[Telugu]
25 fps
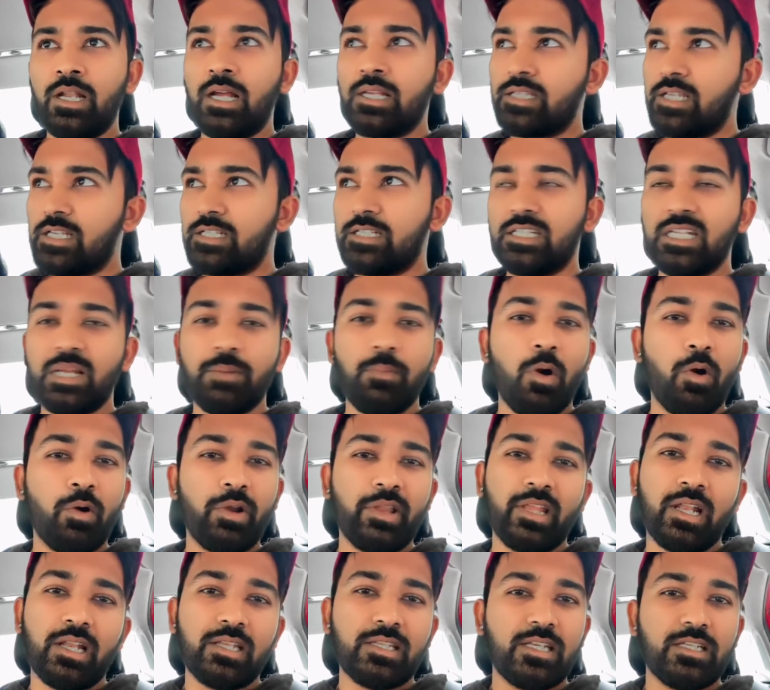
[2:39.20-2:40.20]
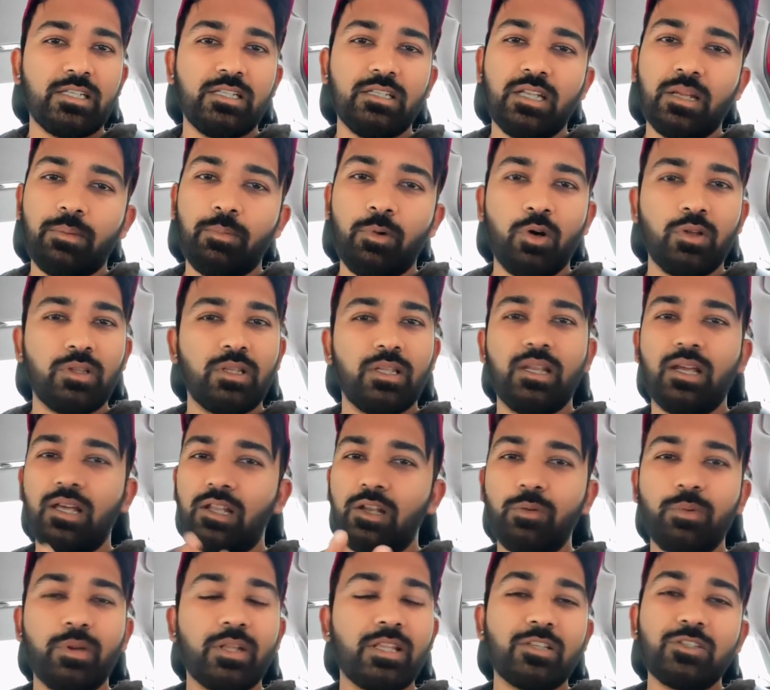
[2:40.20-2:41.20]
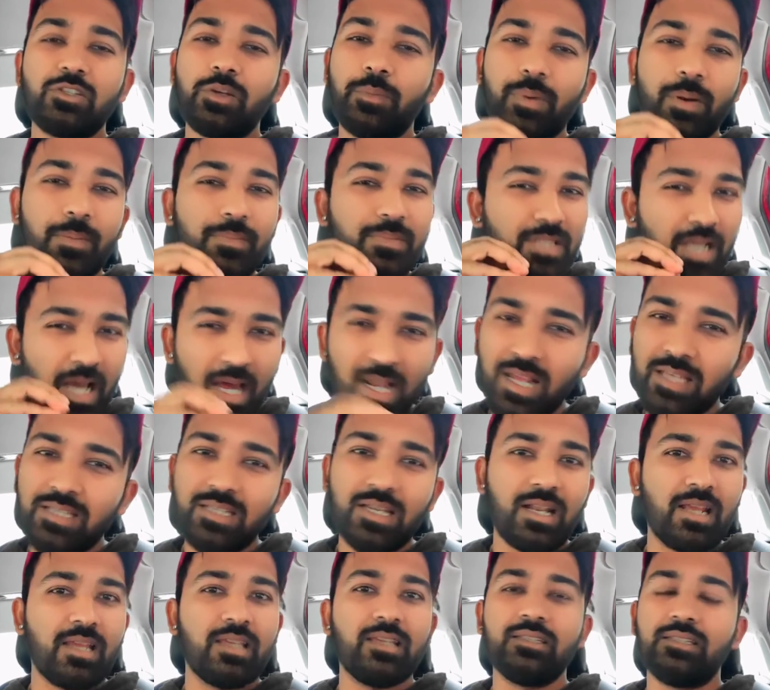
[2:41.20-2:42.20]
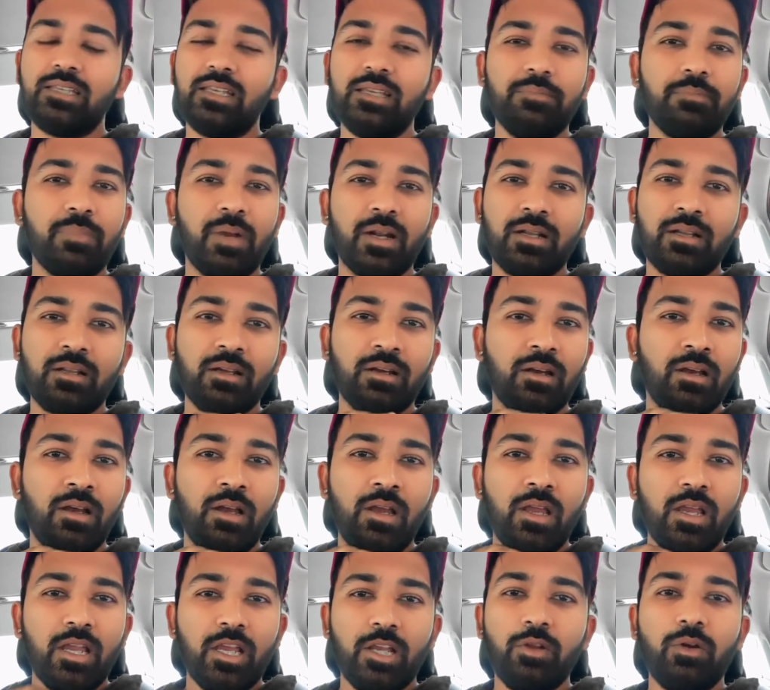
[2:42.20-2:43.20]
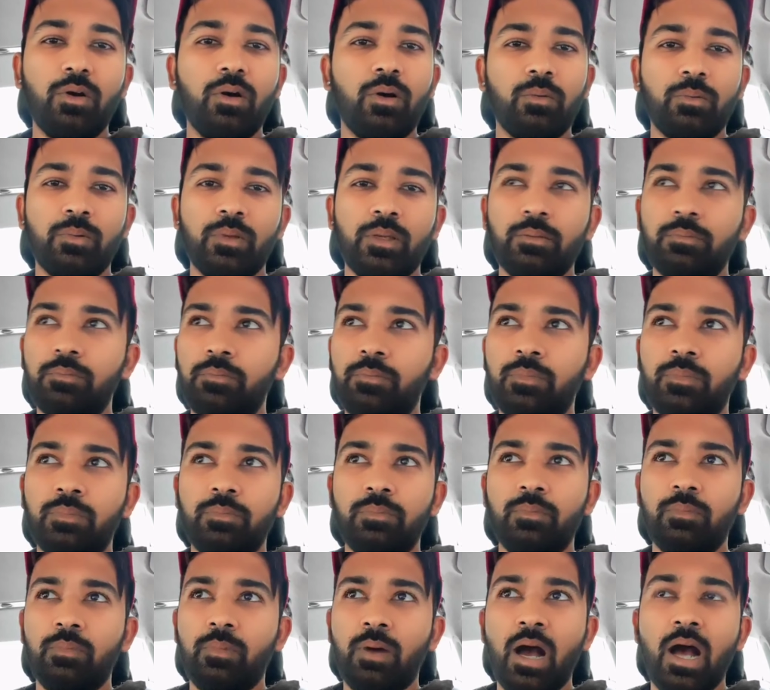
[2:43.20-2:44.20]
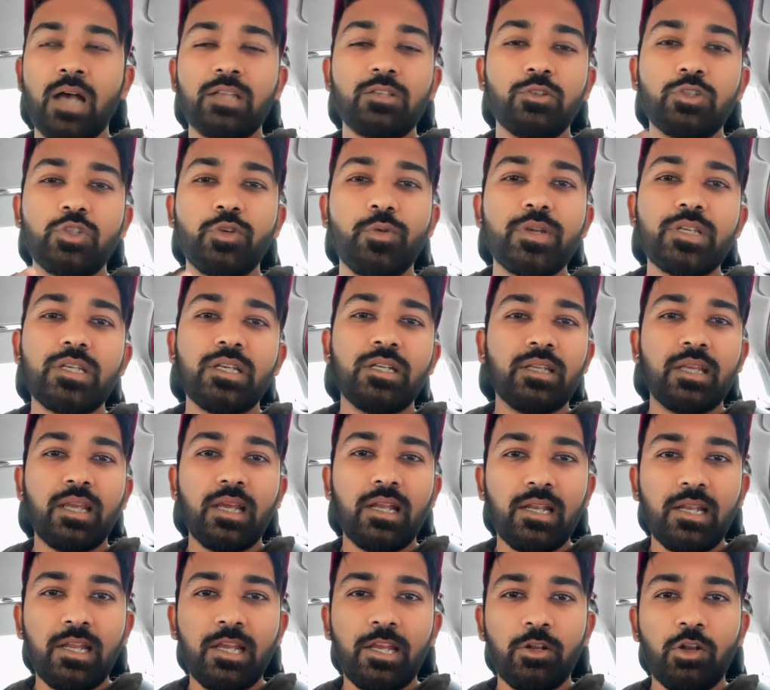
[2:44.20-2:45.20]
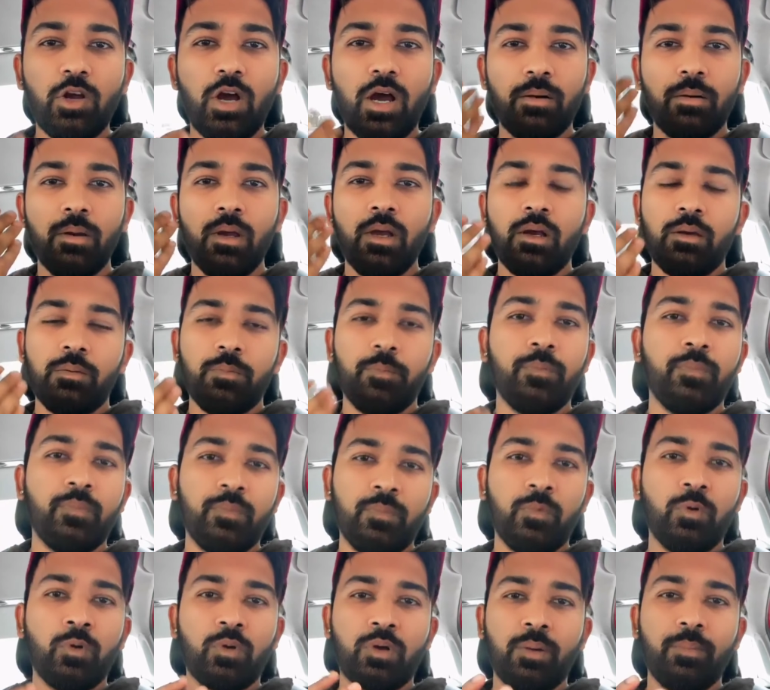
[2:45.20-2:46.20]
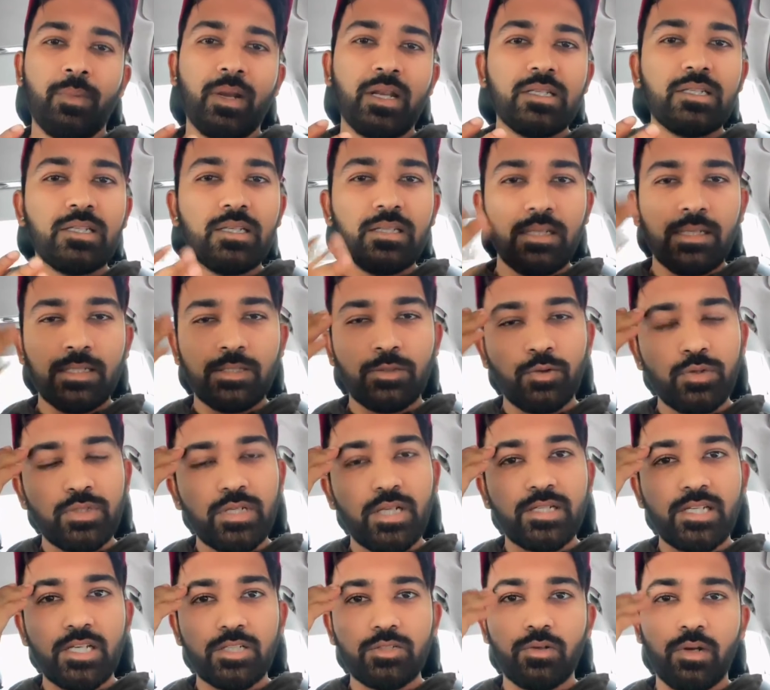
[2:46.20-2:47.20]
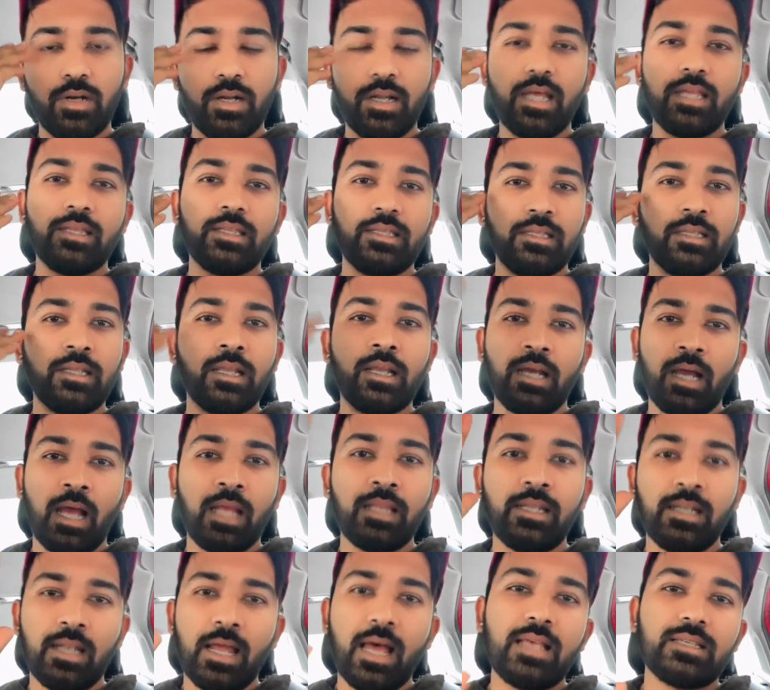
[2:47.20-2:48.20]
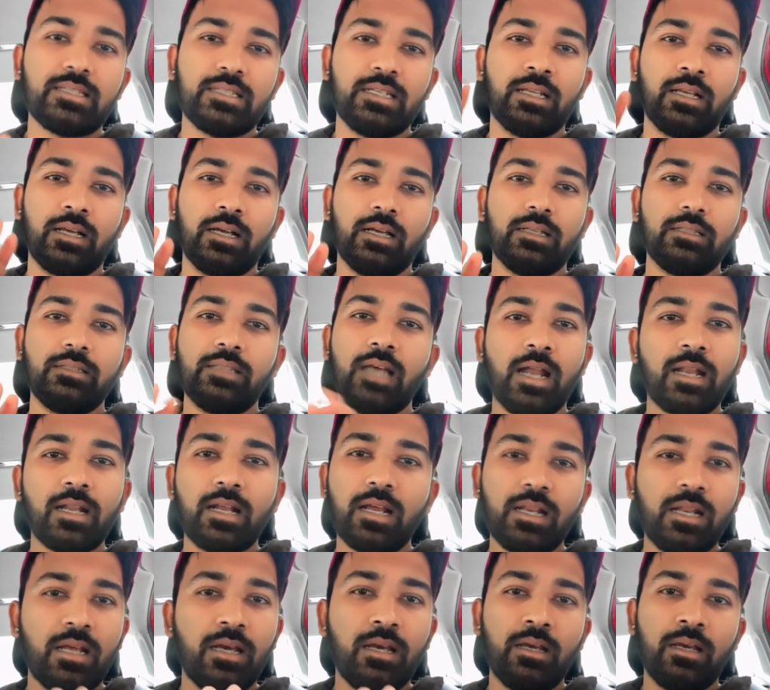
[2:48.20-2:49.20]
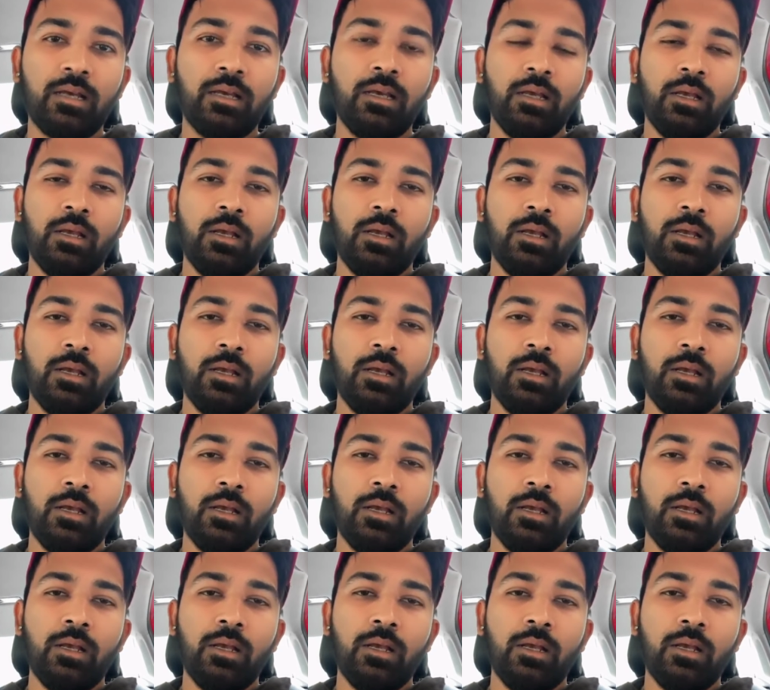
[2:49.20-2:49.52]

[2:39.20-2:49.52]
ఇలా చేసింటే బాగుండేది అలా చేసింటే బాగుంది అని హలో బ్రదర్ చెప్పడం చాలా చాలా ఈజీ బట్ యూనో ఆ సిచ్యువేషన్కి వెళ్ళి యూనో ఒక మనిషి సూసైడ్ చేస్తున్నాడంటే అది అది లాస్ట్ ఇంకా దానికన్నా